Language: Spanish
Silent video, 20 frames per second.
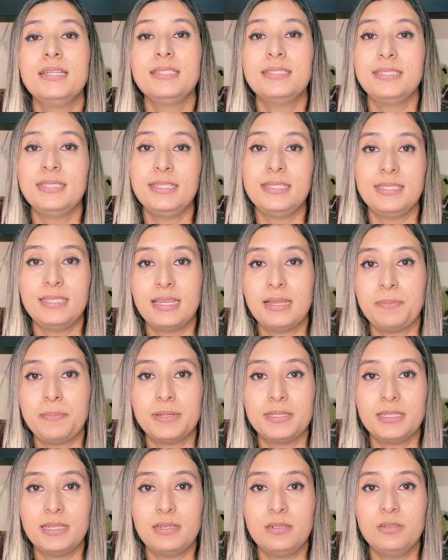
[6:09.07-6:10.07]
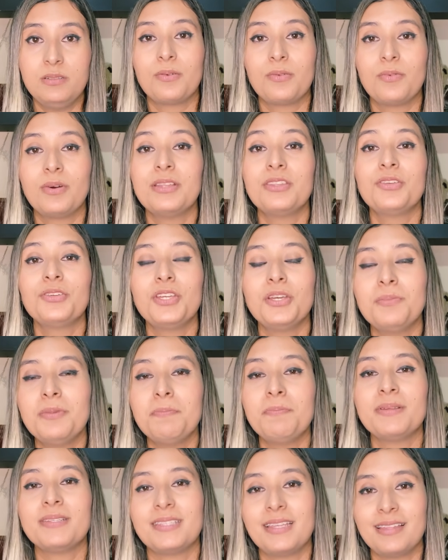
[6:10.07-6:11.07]
Sí, sí la pasaron. Cuando yo me
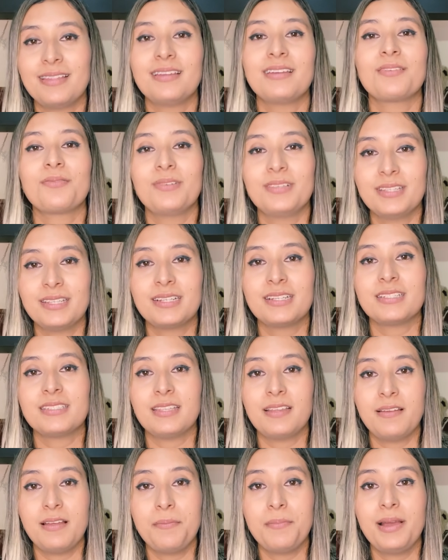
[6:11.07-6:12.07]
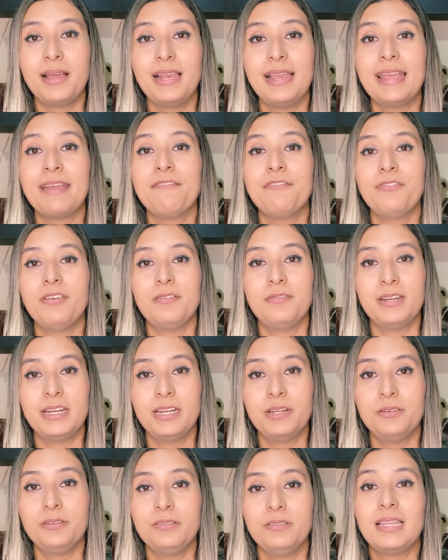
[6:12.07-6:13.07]
empecé a dar cuenta que estaba mal en
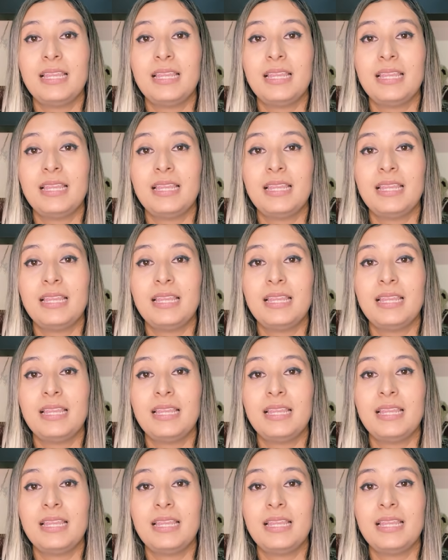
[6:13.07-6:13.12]
febrero,